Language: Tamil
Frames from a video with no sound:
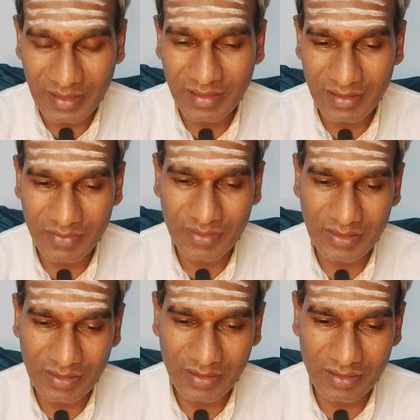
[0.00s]
ஏன்னா இது
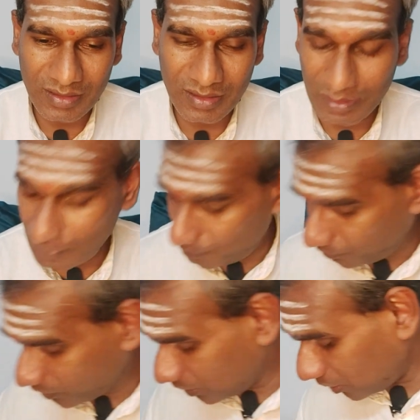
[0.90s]
வந்து
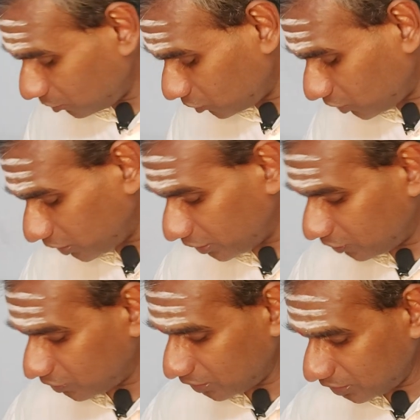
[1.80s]
கடல் சொல்கிறார்
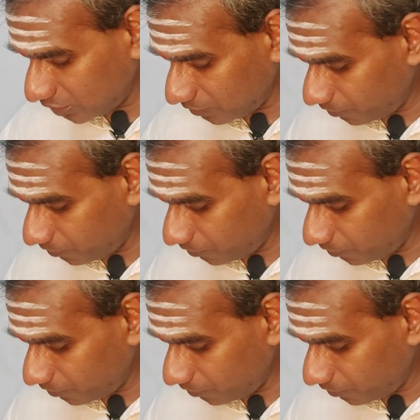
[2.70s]
இது வந்து